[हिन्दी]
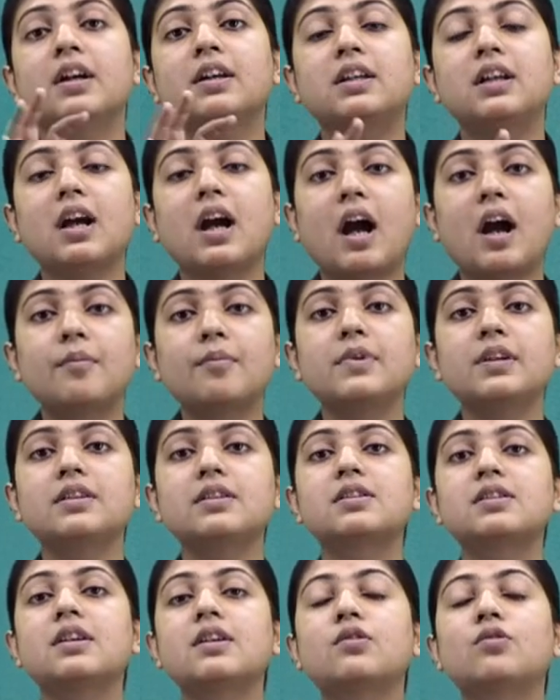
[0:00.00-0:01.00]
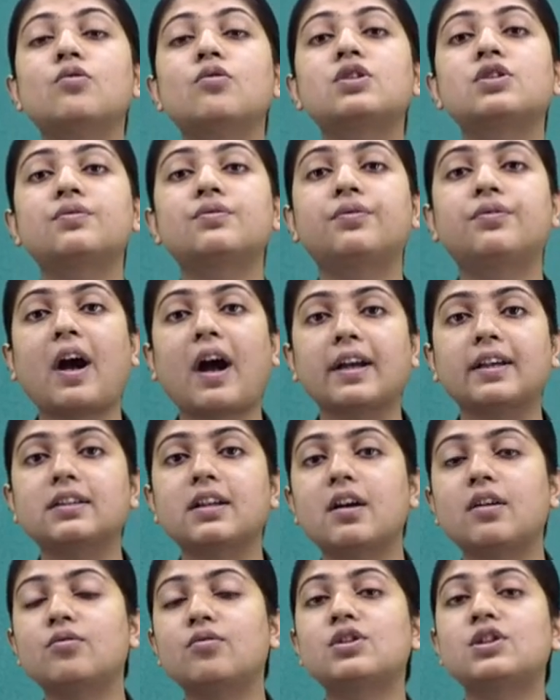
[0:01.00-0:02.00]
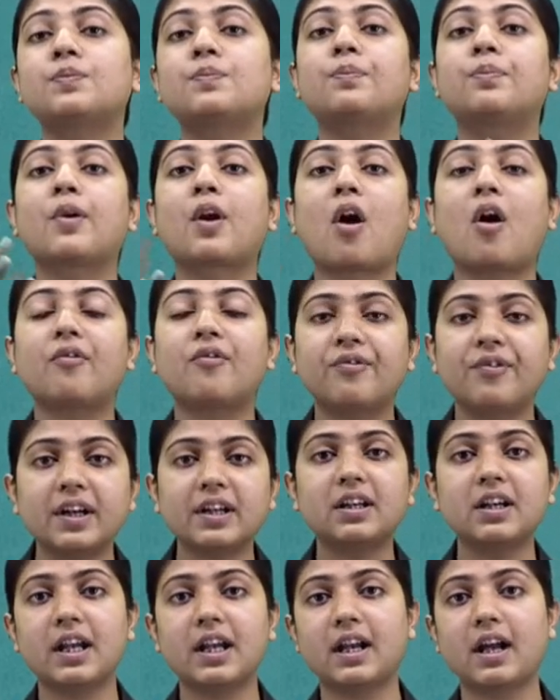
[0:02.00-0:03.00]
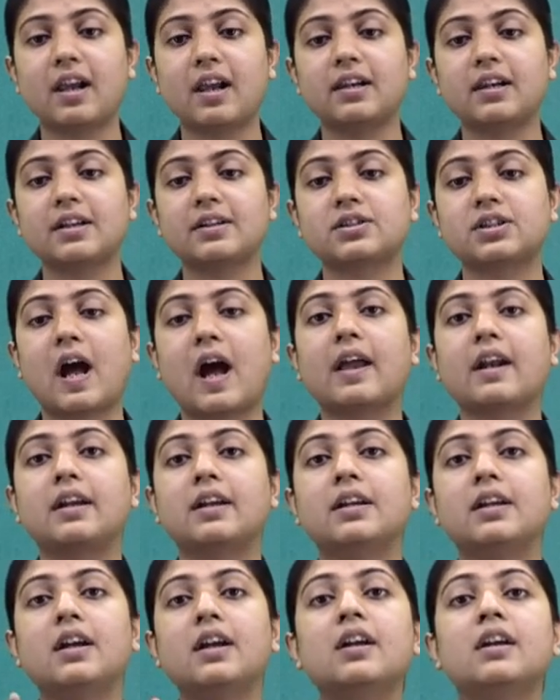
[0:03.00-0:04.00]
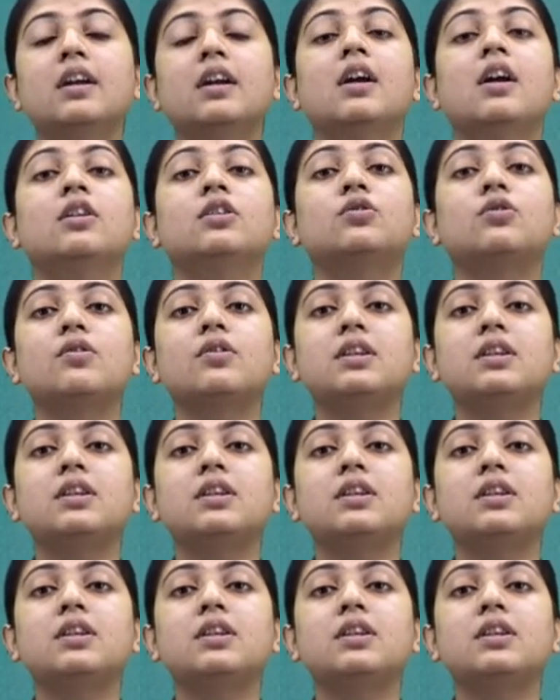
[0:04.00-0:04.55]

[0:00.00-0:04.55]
कि हम इनसे कुछ फायदा कुछ प्रॉफिट निकालना चाह रहे हैं तो